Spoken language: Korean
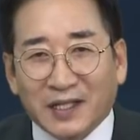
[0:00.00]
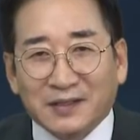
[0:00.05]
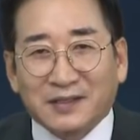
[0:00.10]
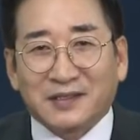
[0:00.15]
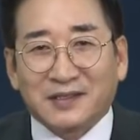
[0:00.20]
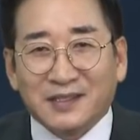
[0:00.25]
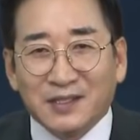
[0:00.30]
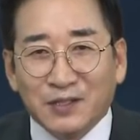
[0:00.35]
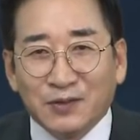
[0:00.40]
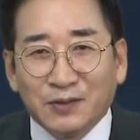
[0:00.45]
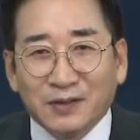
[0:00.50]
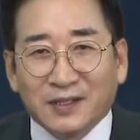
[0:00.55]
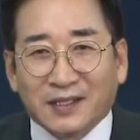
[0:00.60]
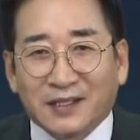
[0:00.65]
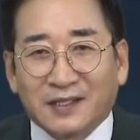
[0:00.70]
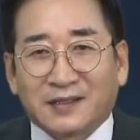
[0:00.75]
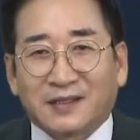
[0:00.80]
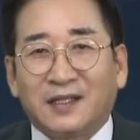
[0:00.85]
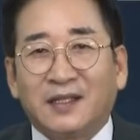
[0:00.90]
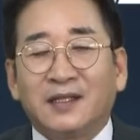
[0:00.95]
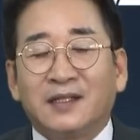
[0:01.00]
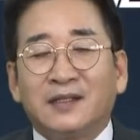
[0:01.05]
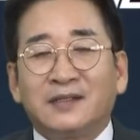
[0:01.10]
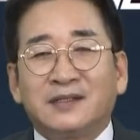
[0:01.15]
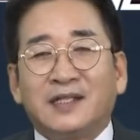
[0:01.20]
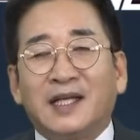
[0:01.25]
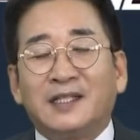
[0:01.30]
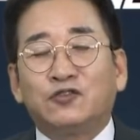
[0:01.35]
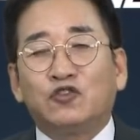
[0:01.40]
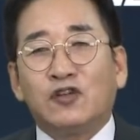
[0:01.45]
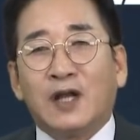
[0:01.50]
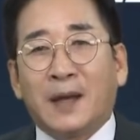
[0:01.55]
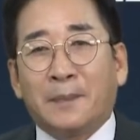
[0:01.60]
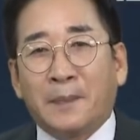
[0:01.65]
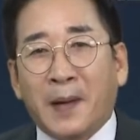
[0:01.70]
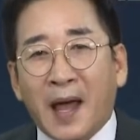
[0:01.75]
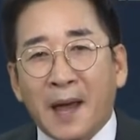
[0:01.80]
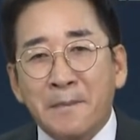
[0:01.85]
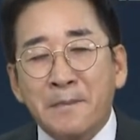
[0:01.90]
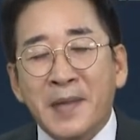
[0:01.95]
했던 이유는 테슬라
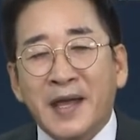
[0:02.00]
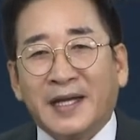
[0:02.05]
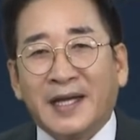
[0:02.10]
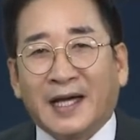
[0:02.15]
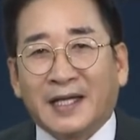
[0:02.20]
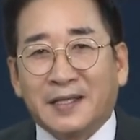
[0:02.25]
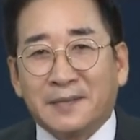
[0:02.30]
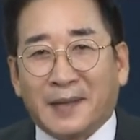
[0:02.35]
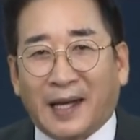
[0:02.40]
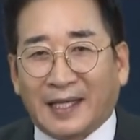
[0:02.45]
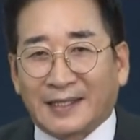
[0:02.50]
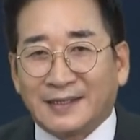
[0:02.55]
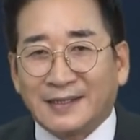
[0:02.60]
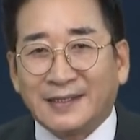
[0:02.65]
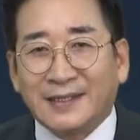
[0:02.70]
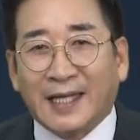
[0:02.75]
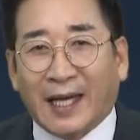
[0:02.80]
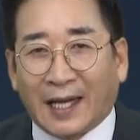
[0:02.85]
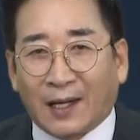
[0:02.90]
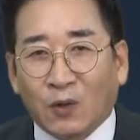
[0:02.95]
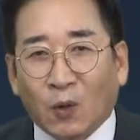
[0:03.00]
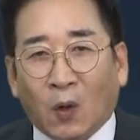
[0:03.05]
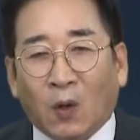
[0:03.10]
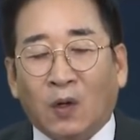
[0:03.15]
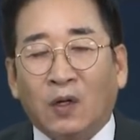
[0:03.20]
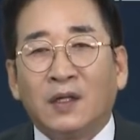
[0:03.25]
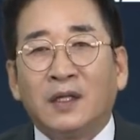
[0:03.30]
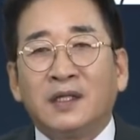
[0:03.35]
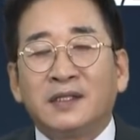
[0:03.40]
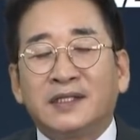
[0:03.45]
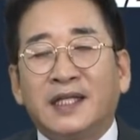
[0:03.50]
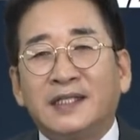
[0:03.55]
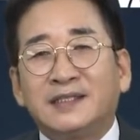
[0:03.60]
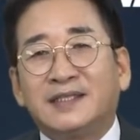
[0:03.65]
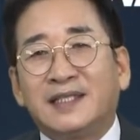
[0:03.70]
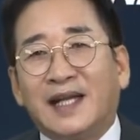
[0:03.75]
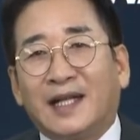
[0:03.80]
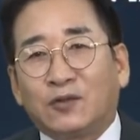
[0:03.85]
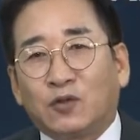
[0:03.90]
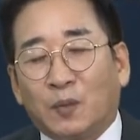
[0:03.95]
판매량이 많지 않고
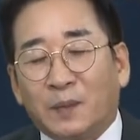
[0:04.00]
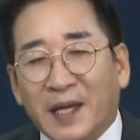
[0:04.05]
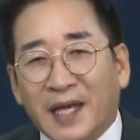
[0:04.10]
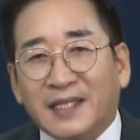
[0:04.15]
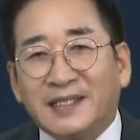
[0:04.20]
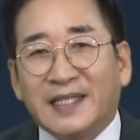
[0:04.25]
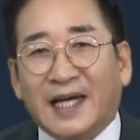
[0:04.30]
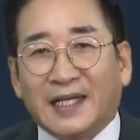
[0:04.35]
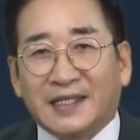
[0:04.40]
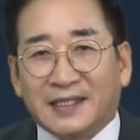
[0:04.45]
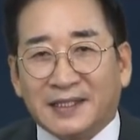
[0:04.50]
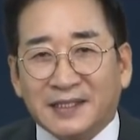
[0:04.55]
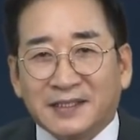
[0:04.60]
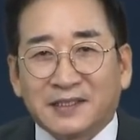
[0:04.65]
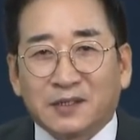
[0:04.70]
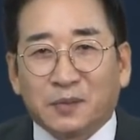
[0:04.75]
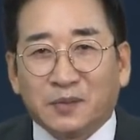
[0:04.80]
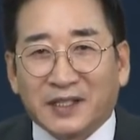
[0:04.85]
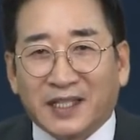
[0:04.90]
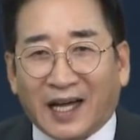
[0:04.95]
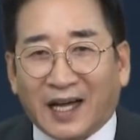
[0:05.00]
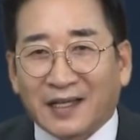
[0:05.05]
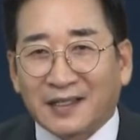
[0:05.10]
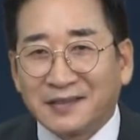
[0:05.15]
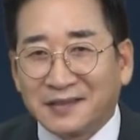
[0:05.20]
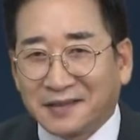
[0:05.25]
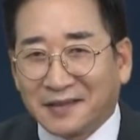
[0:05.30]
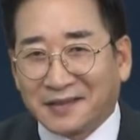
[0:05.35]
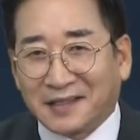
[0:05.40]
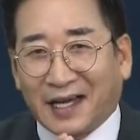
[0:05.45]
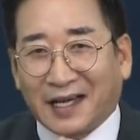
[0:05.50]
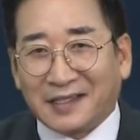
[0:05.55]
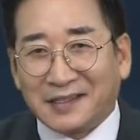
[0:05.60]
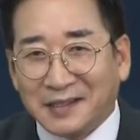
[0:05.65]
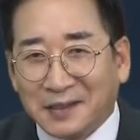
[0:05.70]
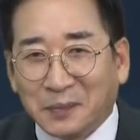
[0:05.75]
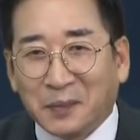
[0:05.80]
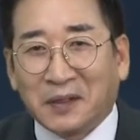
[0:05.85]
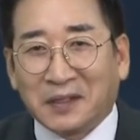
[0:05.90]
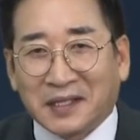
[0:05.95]
테슬라도 매장이 있습니다 그러나
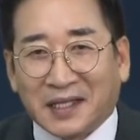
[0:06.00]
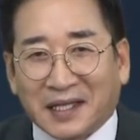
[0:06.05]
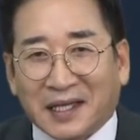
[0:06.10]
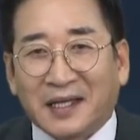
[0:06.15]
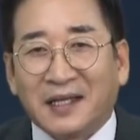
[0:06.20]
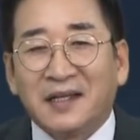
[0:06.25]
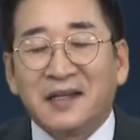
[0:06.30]
이번에